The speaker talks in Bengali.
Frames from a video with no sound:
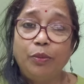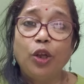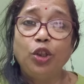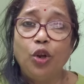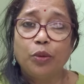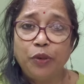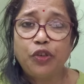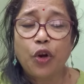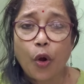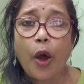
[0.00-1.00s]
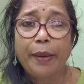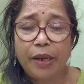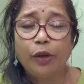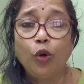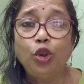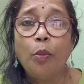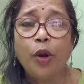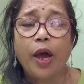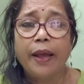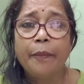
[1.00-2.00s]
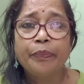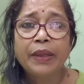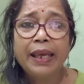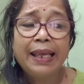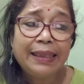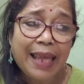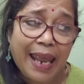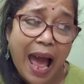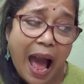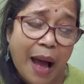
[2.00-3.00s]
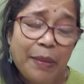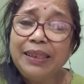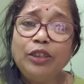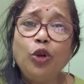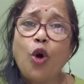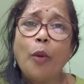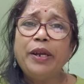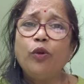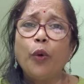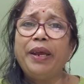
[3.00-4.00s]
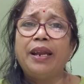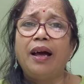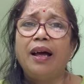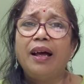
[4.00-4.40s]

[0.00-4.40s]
ওই ভদ্রলোক মিস্টার রয় মানে গৌতম রয় তারা আমাদের তো কমেন্ট করবে না